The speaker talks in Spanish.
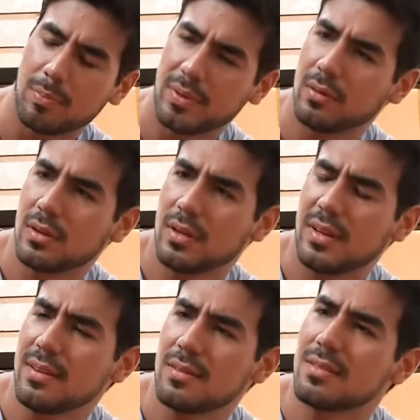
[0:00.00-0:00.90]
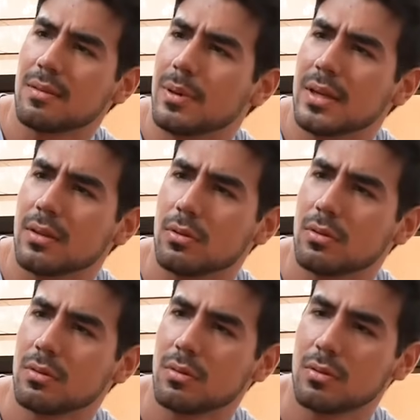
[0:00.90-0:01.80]
Pero, ¿qué, estás hablando?
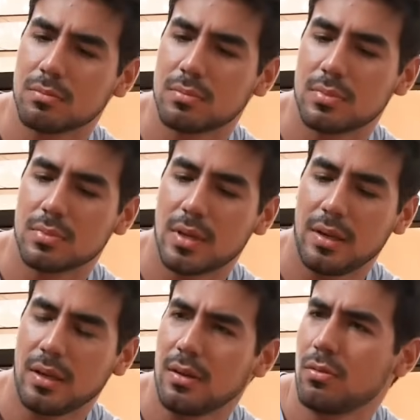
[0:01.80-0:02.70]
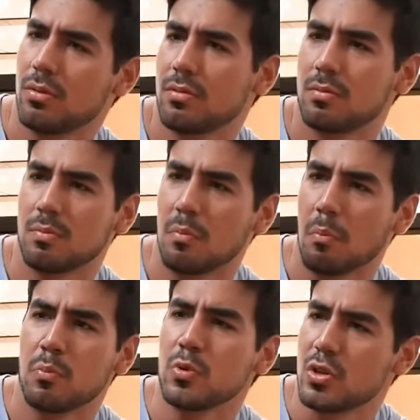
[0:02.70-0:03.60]
No, no. Eh, eso es
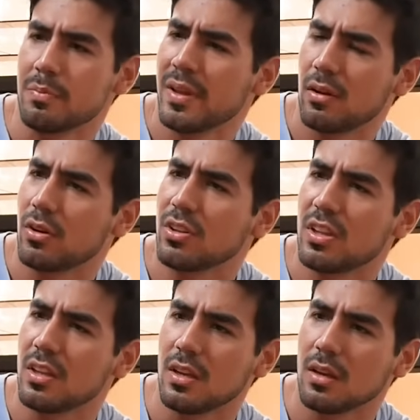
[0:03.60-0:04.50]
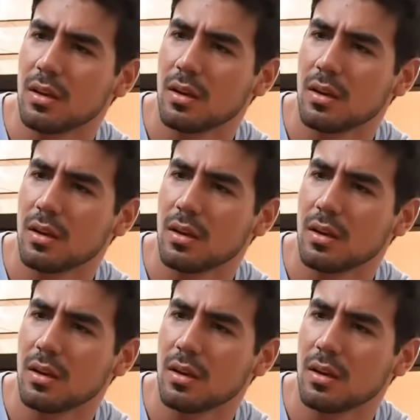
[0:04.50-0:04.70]
mucho más de lo que yo te di.